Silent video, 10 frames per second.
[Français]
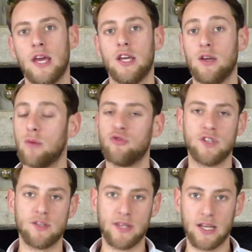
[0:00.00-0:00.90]
et comme je vous ai
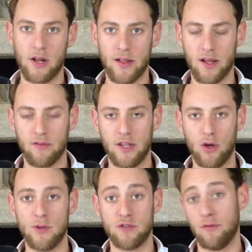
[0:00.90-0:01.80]
expliqué dans la dernière vidéo
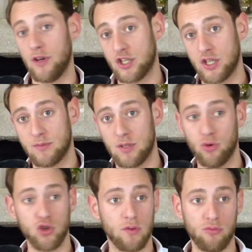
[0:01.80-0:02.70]
bah, je vais voyager un petit
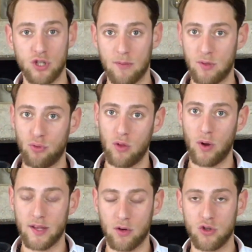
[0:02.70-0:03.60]
peu, je vais bouger un petit peu à
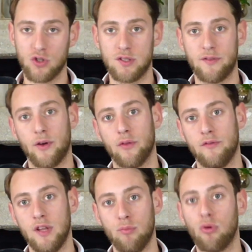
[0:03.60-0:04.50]
droite à gauche dans différentes
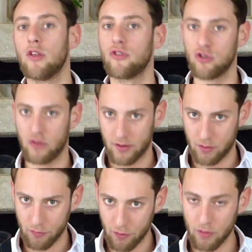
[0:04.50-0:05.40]
villes. Pour l'instant je vais rester
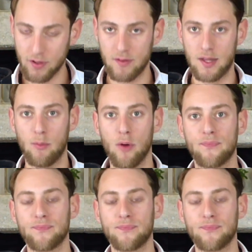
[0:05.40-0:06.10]
en France évidemment.